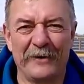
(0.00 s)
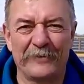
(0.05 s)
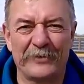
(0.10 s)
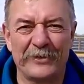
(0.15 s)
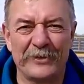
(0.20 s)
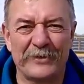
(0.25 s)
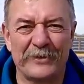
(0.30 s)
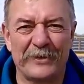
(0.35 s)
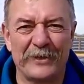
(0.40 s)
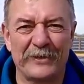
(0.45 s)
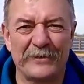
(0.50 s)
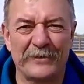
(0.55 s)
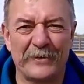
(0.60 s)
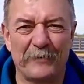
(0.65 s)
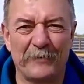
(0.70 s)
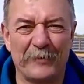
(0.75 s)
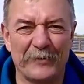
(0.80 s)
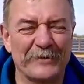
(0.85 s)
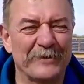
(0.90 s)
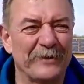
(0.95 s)
Wszystkich
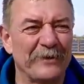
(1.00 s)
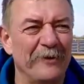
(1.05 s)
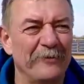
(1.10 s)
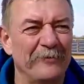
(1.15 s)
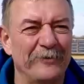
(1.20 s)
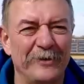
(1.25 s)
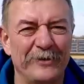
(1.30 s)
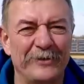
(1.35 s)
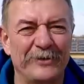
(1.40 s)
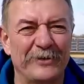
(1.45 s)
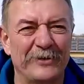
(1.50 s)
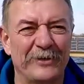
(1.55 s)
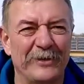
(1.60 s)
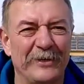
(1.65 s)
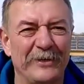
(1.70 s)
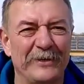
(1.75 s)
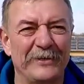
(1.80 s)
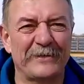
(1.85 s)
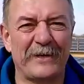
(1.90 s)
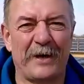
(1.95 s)
chcę pozdrowić
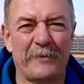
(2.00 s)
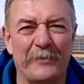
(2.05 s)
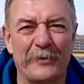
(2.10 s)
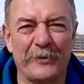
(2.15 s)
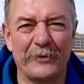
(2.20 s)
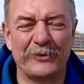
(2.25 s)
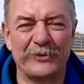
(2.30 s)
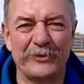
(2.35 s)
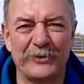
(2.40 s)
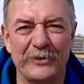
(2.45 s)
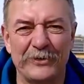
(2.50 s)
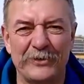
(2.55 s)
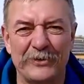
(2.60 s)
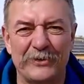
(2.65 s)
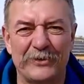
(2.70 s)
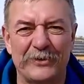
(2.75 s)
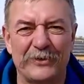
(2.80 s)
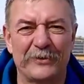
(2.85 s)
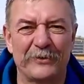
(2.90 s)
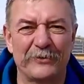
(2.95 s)
i zaprosić
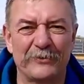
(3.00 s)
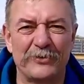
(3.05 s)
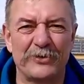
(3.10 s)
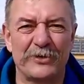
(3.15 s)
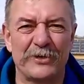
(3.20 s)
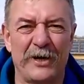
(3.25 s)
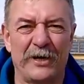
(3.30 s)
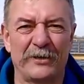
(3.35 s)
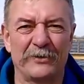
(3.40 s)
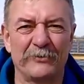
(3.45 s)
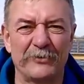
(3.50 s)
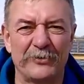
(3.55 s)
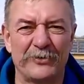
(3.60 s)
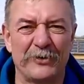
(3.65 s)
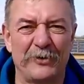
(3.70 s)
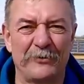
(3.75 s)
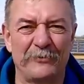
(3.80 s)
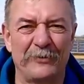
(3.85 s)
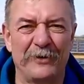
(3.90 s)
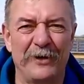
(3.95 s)
już na
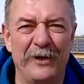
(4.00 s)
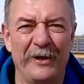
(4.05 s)
dużą